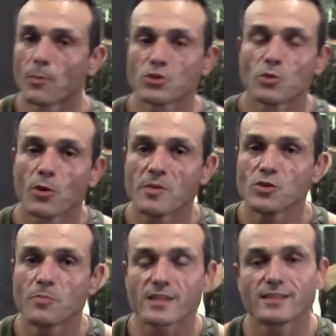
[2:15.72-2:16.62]
pour ce premier
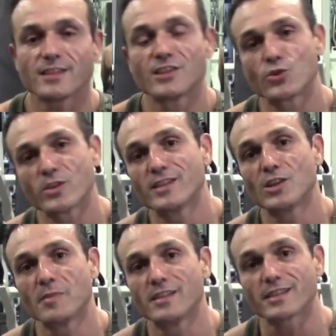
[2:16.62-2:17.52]
superset, j'ai choisi
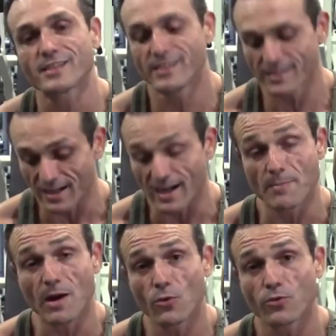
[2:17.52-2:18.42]
comme exercice la
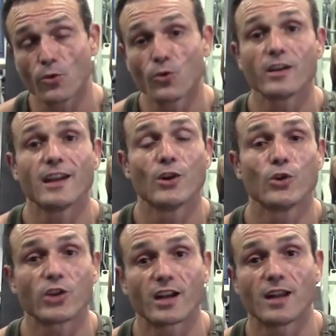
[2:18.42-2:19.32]
barre au front et le
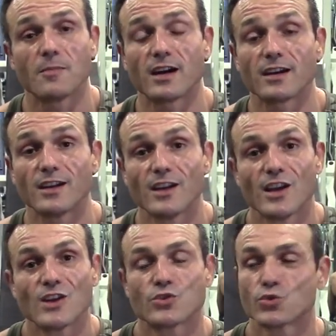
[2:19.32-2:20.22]
curl à la barre.
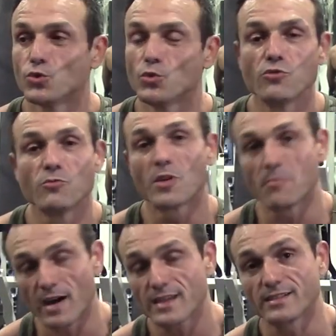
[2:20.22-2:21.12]
Ce sont deux mouvements de
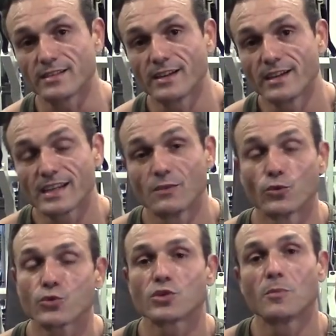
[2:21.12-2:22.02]
base qui vont
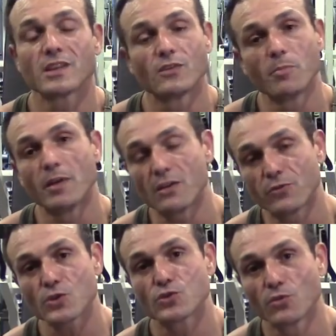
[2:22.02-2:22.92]
non seulement développer la
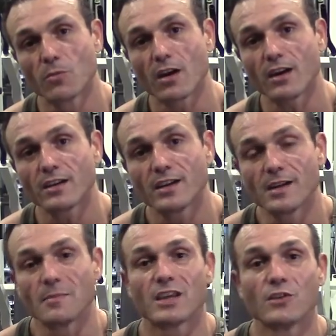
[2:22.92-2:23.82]
force de vos bras,
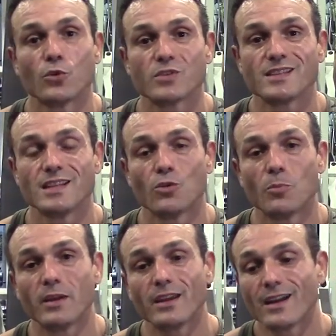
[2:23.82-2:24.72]
mais qui vont aussi
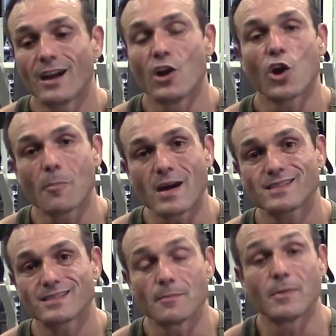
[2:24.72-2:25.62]
développer leur
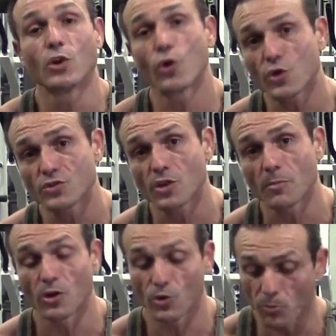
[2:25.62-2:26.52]
masse, mais dans leur
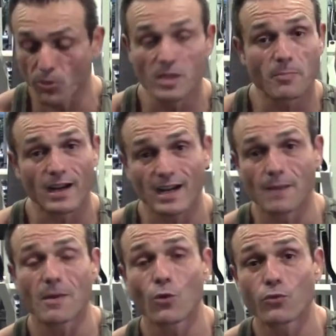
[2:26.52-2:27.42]
ensemble. Comprenez par là que la
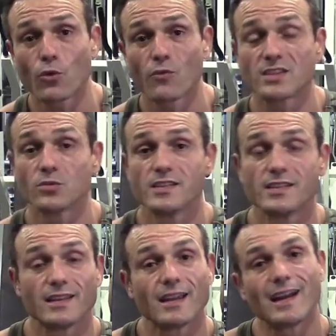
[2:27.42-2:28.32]
barre au front va
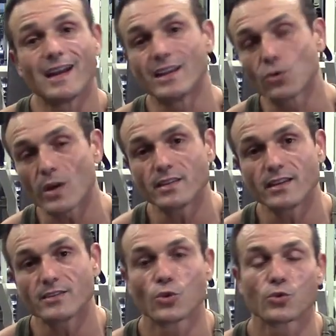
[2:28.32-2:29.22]
solliciter les trois
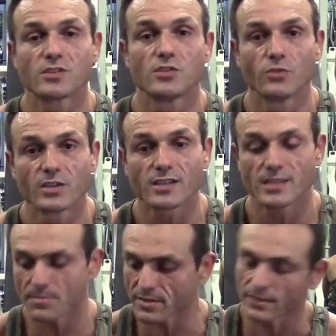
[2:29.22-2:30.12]
têtes que constituent vos
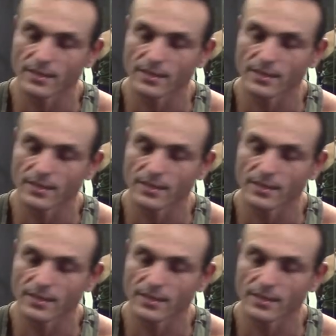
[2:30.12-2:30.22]
triceps,